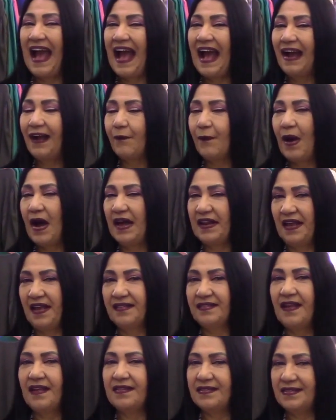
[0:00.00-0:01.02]
a
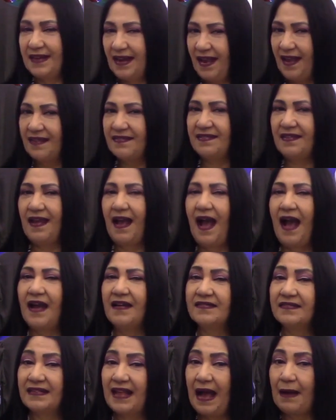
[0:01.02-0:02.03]
R$
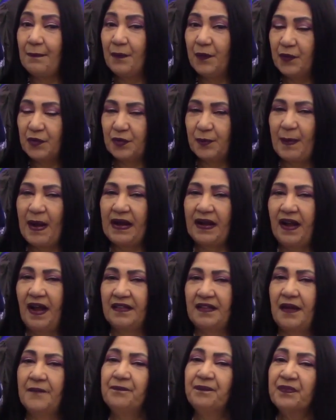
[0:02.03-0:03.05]
reais, tá muito
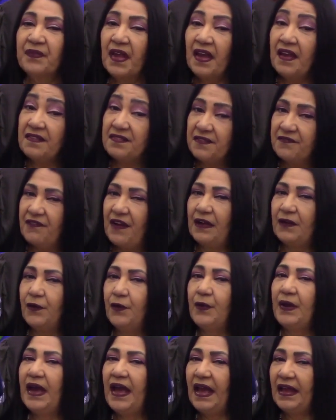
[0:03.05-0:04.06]
bacana. Esse
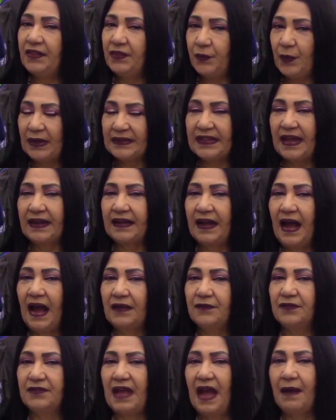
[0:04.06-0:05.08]
valor é no
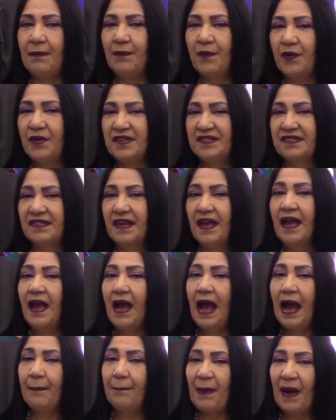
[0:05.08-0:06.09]
atacado, tá, amores?
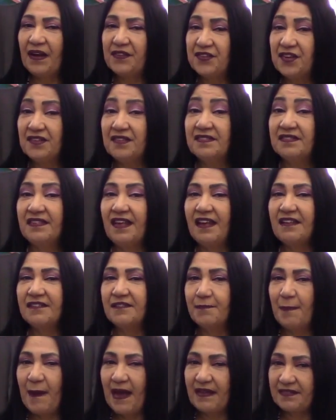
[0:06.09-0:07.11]
A partir de
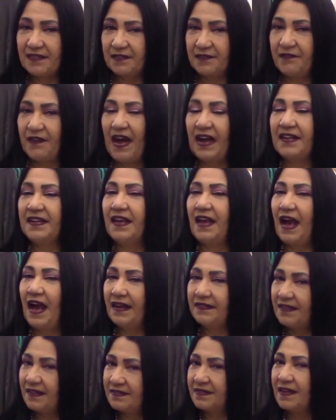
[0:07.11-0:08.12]
seis peças
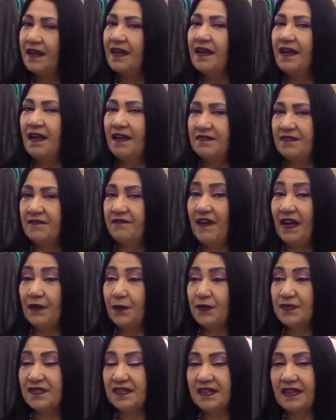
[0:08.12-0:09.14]
variadas, esse
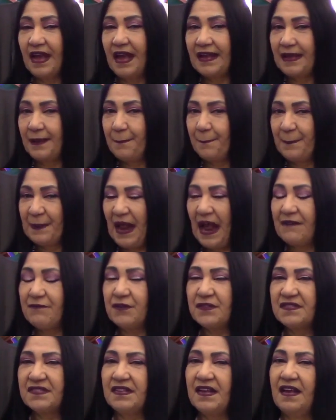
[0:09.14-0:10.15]
valorzinho aí pra
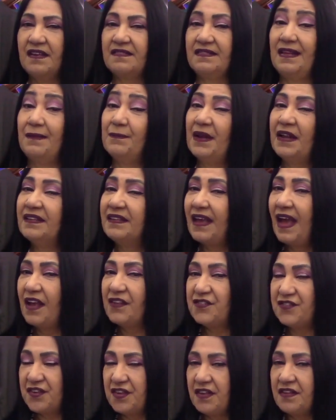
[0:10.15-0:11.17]
vocês. Lembrando que
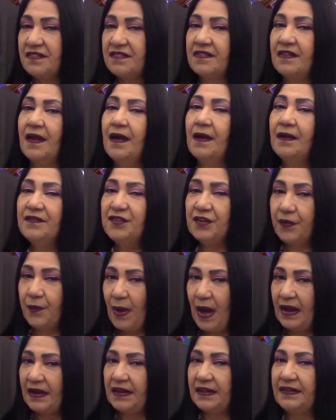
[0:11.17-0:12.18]
é jeans de
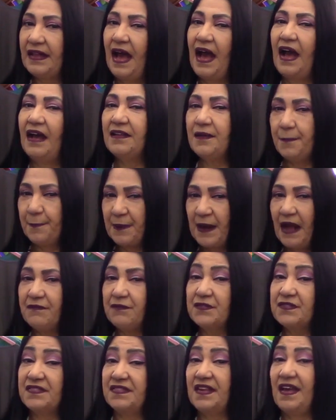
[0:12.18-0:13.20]
qualidade pra
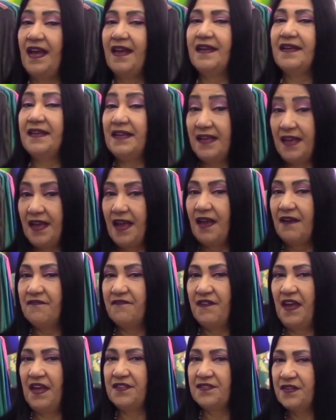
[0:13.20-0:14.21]
você aí que
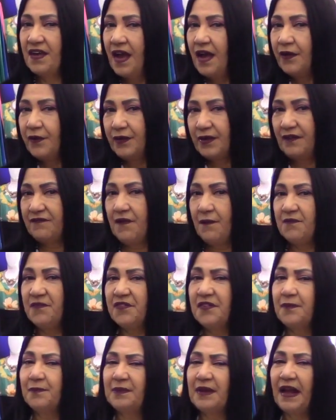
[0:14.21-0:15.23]
revende. Agora
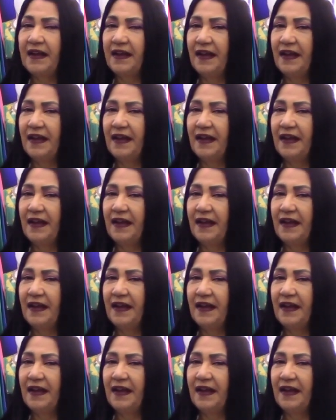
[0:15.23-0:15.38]
vamos vir pra